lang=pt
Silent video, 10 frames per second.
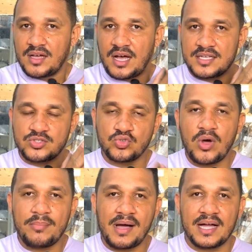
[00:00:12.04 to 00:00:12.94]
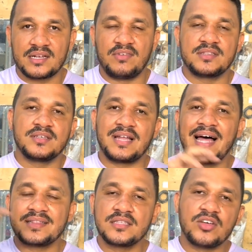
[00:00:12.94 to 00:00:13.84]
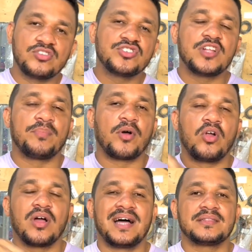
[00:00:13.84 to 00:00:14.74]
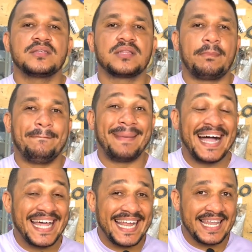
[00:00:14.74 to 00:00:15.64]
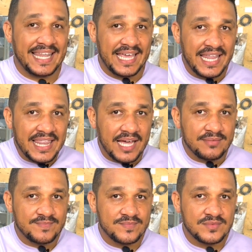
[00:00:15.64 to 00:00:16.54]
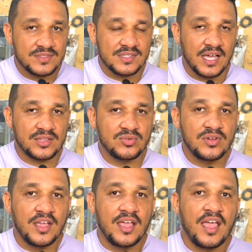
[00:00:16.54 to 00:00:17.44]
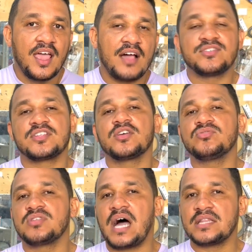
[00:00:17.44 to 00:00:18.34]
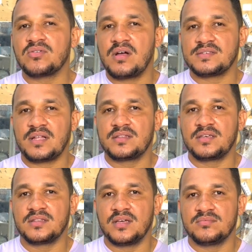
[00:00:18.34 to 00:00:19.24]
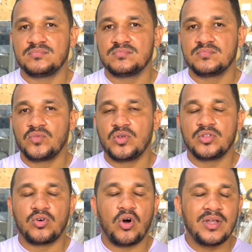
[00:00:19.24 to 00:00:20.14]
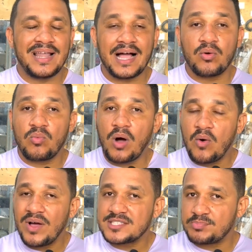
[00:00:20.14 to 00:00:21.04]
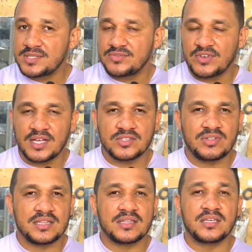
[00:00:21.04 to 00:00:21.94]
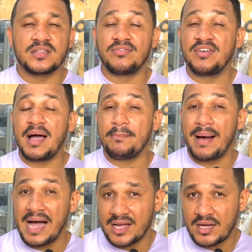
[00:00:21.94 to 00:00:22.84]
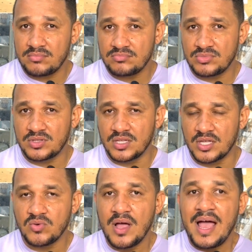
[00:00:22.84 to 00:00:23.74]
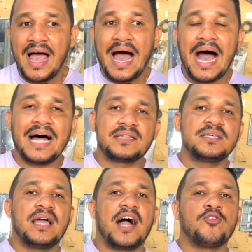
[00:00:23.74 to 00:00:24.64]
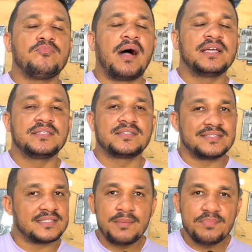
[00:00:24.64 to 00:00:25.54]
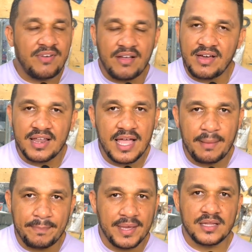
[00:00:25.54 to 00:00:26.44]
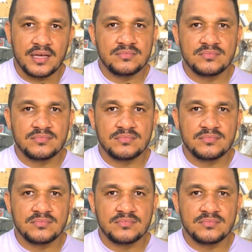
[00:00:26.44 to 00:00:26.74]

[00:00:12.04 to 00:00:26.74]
a sua máquina, vai tirar a tinta original para colocar tinta paralela, certo? É você ter cuidado com essa tinta. Olhar qual é a especificação da tinta, ver a marca, entendeu? Ah, Tiago, mas sempre vai valer a pena